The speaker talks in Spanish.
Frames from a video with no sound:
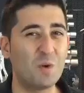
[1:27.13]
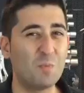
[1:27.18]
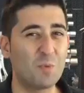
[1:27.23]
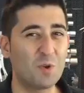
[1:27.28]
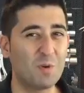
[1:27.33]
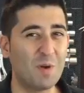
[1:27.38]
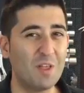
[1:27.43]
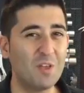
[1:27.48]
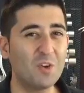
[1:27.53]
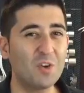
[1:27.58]
El
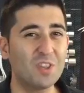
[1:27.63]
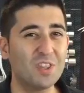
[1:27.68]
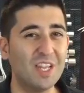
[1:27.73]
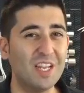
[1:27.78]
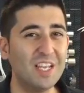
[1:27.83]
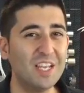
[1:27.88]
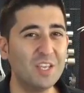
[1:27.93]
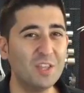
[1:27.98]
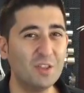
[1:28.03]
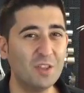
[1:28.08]
comprobador
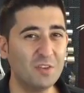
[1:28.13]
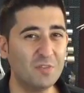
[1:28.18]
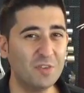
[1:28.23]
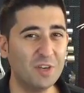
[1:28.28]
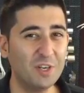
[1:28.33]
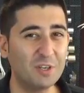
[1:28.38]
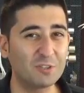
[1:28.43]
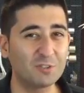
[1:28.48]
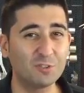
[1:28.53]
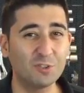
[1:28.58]
de líquido de
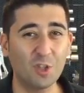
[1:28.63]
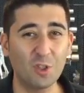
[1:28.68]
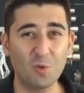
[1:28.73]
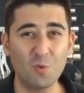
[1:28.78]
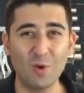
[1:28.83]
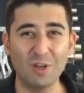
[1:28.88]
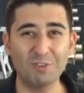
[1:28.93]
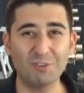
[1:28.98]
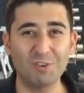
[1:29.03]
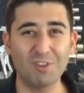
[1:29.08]
frenos DOT
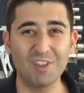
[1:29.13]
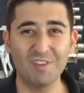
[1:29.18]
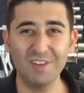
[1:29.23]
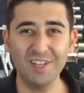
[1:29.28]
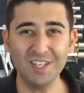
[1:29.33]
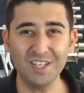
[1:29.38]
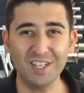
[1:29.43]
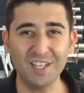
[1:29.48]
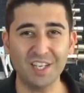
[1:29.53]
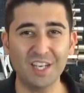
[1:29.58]
4 de
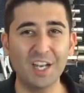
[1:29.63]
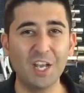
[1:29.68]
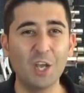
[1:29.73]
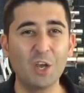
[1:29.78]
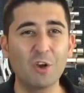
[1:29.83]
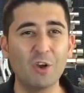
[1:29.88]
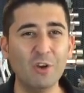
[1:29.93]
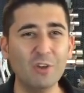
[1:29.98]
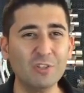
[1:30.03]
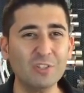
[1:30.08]
blinker
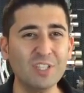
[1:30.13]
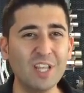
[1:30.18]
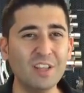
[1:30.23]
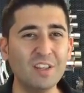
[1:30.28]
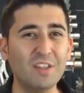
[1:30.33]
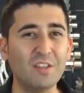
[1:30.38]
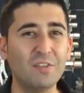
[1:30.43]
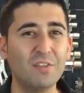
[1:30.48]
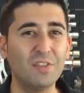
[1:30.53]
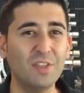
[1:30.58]
consta
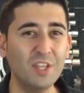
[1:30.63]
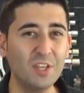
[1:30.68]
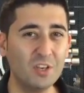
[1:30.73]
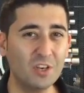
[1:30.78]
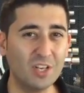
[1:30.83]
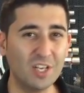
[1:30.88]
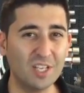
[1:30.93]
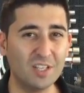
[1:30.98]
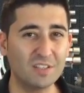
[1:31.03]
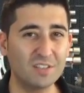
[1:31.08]
de
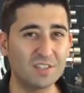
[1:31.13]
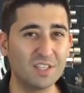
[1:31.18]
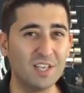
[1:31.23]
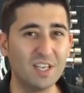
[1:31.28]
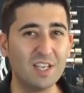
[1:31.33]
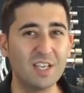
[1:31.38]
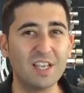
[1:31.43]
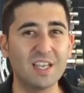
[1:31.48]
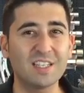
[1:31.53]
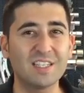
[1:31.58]
5 LEDs
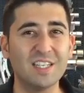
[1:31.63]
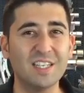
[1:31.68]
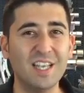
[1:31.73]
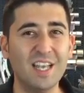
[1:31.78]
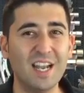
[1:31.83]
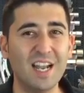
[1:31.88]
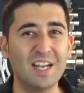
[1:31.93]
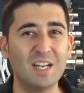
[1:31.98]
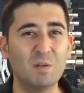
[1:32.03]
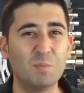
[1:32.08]
que
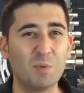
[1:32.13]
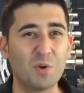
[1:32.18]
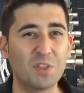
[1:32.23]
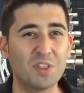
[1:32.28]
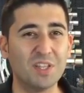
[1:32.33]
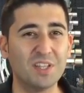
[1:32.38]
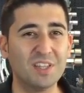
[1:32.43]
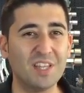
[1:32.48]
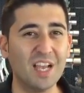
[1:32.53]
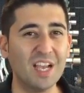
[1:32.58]
señalan el
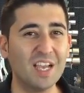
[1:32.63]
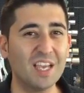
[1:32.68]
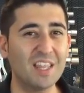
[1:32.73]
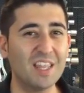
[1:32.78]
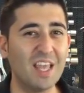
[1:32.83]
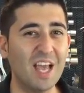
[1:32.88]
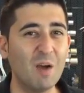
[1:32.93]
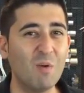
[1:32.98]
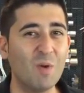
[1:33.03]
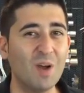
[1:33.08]
porcentaje
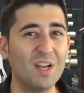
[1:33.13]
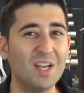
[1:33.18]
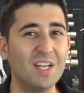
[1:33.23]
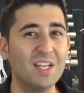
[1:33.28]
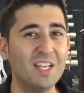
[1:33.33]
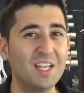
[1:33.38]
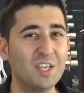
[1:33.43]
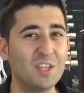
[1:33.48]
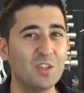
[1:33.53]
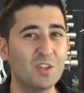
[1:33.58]
de agua en
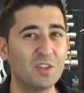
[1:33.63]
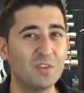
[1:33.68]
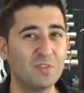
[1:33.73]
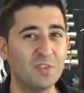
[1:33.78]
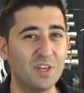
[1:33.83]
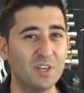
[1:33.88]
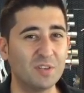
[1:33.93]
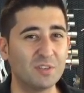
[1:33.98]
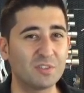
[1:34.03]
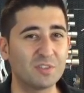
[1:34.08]
el líquido de
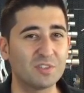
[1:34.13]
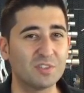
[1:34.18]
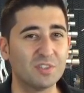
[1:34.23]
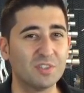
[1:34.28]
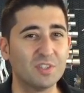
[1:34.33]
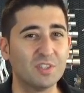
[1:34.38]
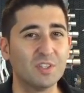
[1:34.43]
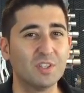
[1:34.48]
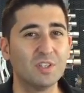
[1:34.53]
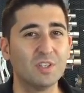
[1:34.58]
frenos.
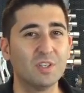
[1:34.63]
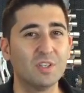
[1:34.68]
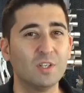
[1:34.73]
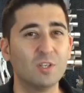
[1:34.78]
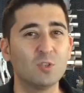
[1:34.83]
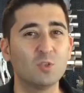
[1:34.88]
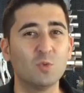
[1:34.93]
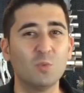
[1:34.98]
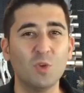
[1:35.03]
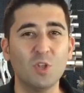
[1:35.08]

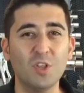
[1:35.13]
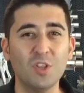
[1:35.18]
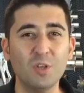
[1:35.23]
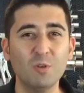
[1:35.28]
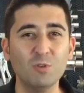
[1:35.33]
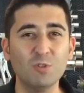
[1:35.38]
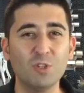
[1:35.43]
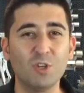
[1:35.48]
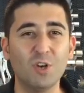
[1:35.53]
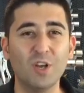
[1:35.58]
Su modo
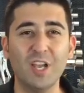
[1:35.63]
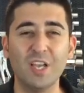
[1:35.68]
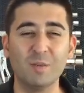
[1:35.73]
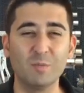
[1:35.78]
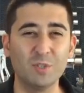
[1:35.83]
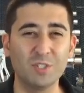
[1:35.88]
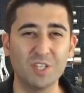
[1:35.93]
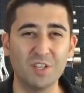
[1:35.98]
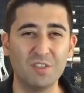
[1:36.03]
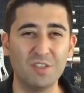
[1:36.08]
de uso
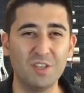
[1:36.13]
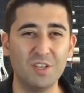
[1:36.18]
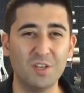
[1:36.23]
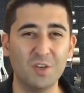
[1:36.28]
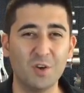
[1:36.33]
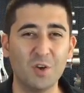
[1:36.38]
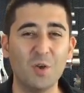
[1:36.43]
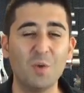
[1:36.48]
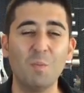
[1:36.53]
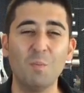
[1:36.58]
es muy
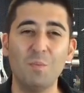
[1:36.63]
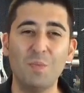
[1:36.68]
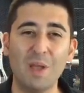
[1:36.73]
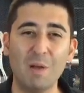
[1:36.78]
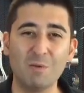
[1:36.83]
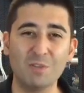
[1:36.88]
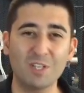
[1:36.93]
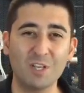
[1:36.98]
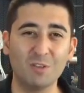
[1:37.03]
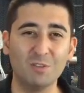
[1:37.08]
sencillo.
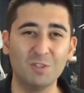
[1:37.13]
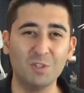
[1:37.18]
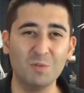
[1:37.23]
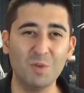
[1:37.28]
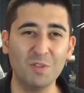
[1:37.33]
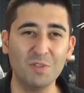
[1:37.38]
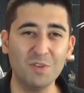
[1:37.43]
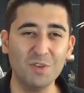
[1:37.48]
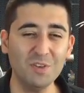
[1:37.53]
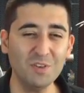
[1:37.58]
Veamos a
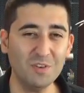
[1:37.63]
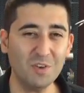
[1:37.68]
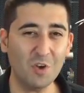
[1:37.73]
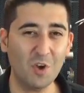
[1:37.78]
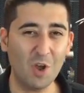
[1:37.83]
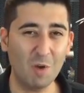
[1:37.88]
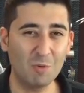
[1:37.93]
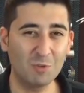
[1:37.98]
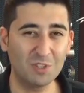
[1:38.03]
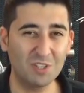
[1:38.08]
continuación
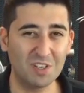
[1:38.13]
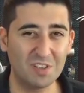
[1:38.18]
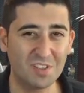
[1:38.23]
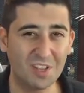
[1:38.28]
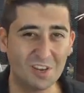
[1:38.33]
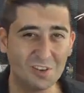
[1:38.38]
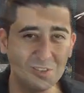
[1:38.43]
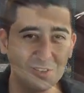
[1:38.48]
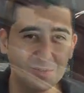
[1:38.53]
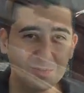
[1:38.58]
cómo
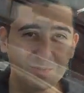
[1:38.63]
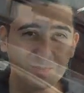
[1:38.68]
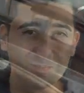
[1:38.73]
utilizarlo.